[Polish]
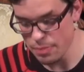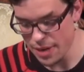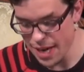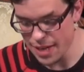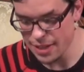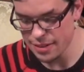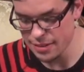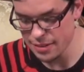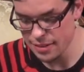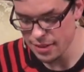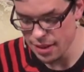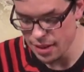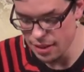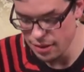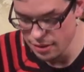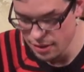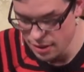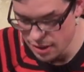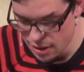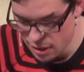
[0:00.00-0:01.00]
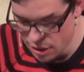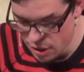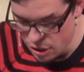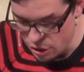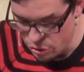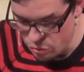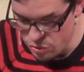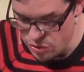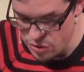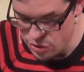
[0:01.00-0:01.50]
praktyka,
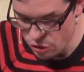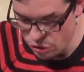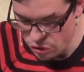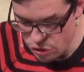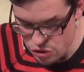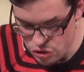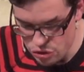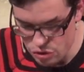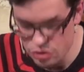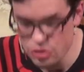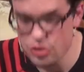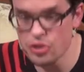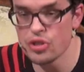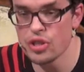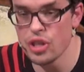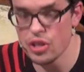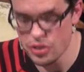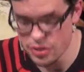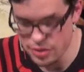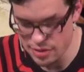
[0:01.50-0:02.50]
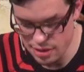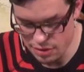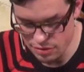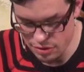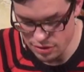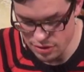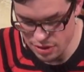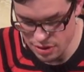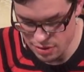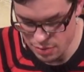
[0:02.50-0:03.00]
który z konieczności siedzi z
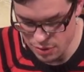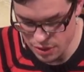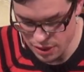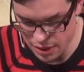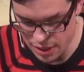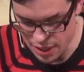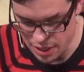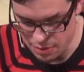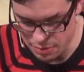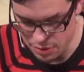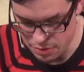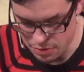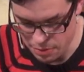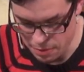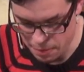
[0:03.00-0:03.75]
zawiązanymi rękami.